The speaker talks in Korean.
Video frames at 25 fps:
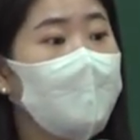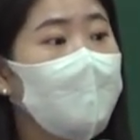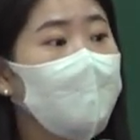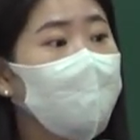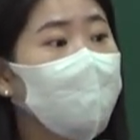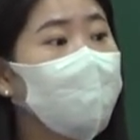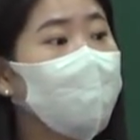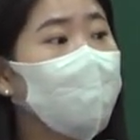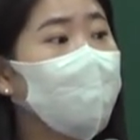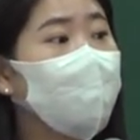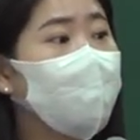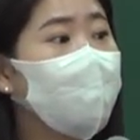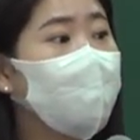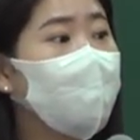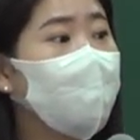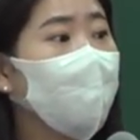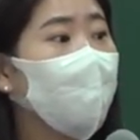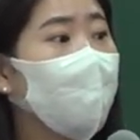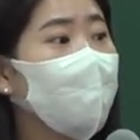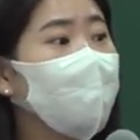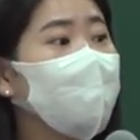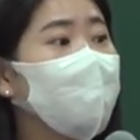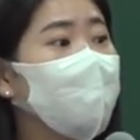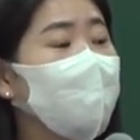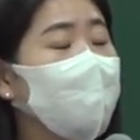출신이
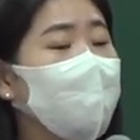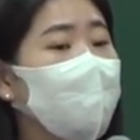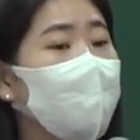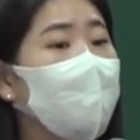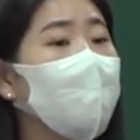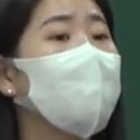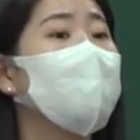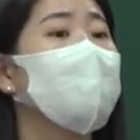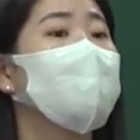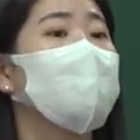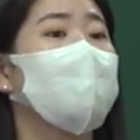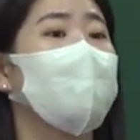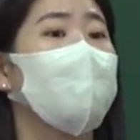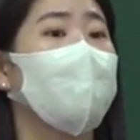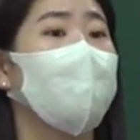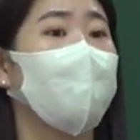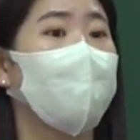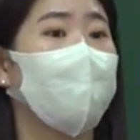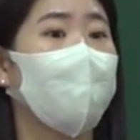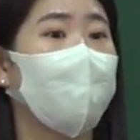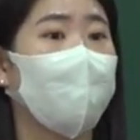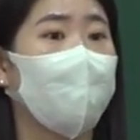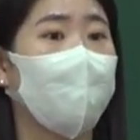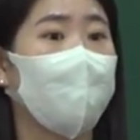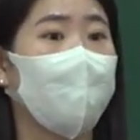원죄 덩어리인데
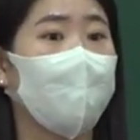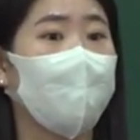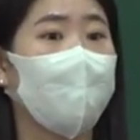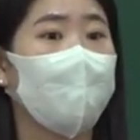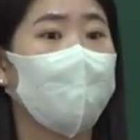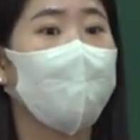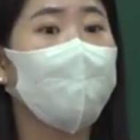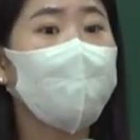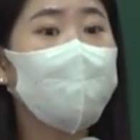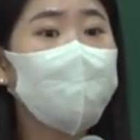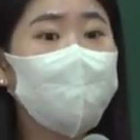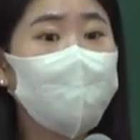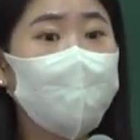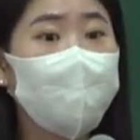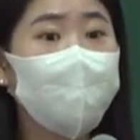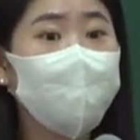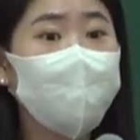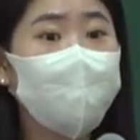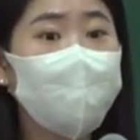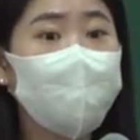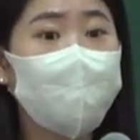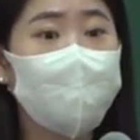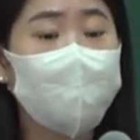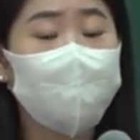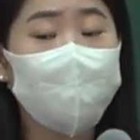영적
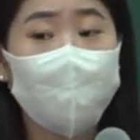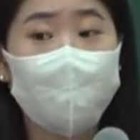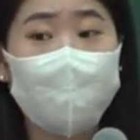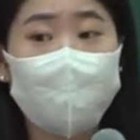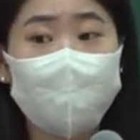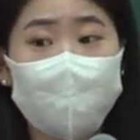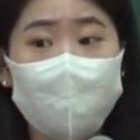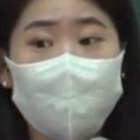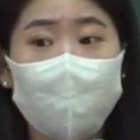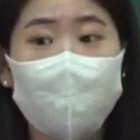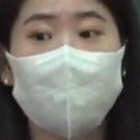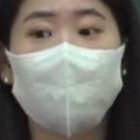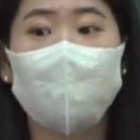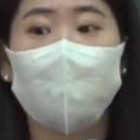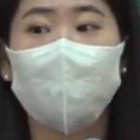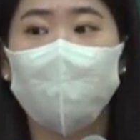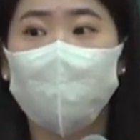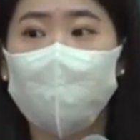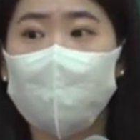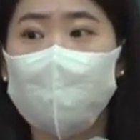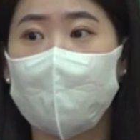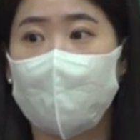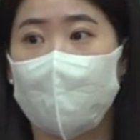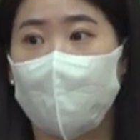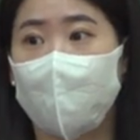문제 속에서 태어난
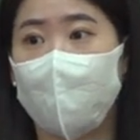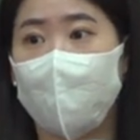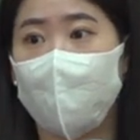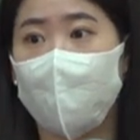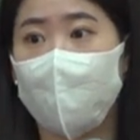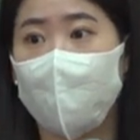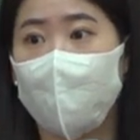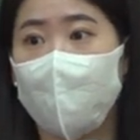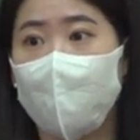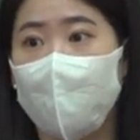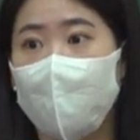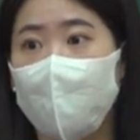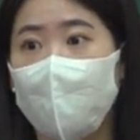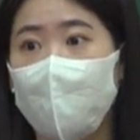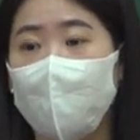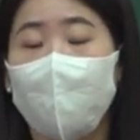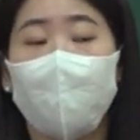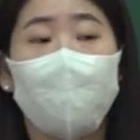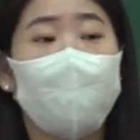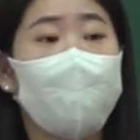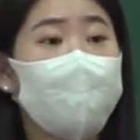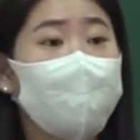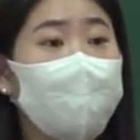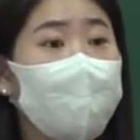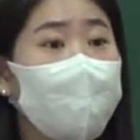우리가
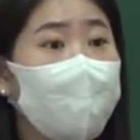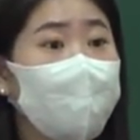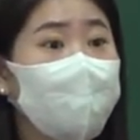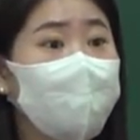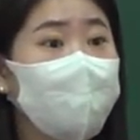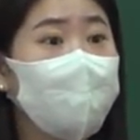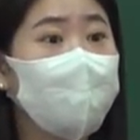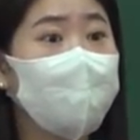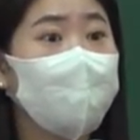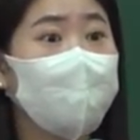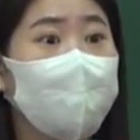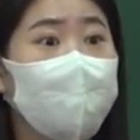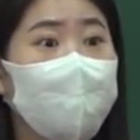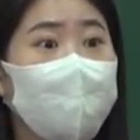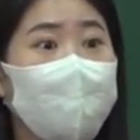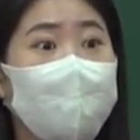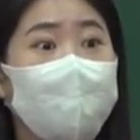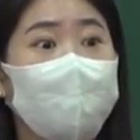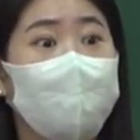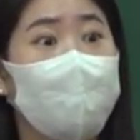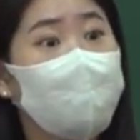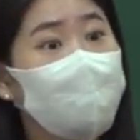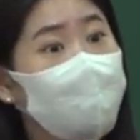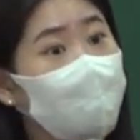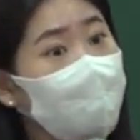뭐가 되겠어요?
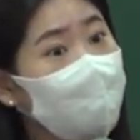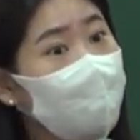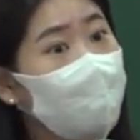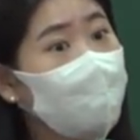굉장히